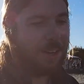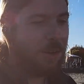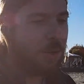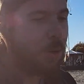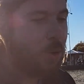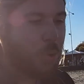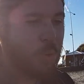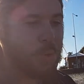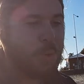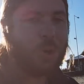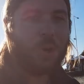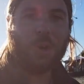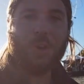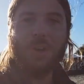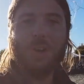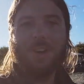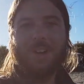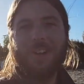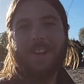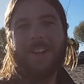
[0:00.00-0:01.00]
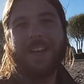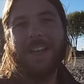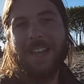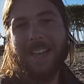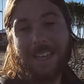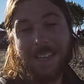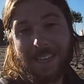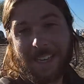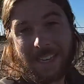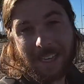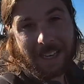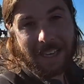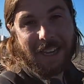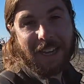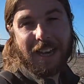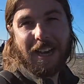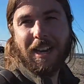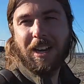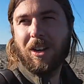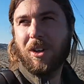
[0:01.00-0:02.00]
lungo e che
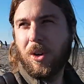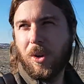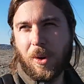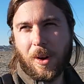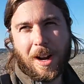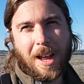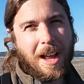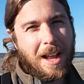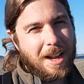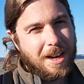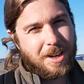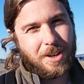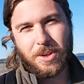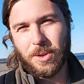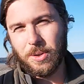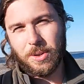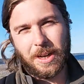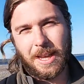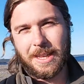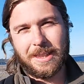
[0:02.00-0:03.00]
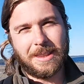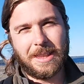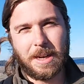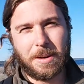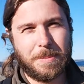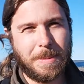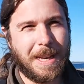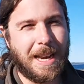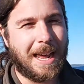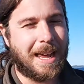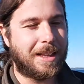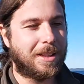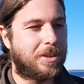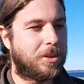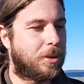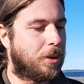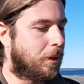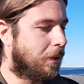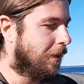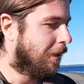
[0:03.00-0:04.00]
ancora non è
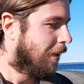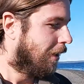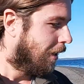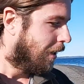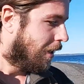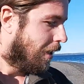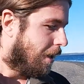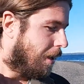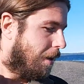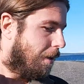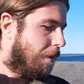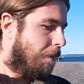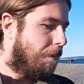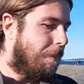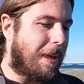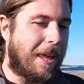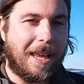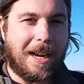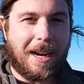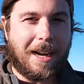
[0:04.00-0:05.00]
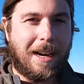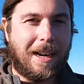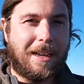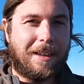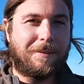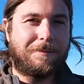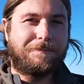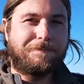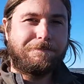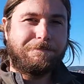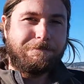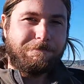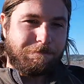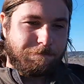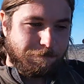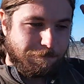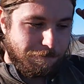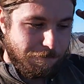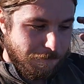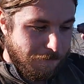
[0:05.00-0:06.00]
terminato per
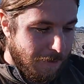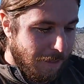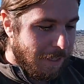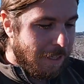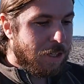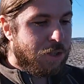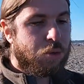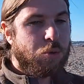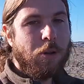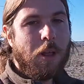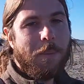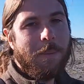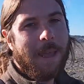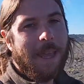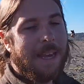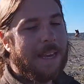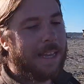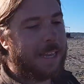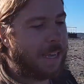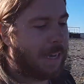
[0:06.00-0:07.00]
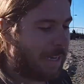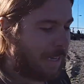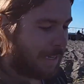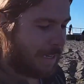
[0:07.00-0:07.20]
il Sud America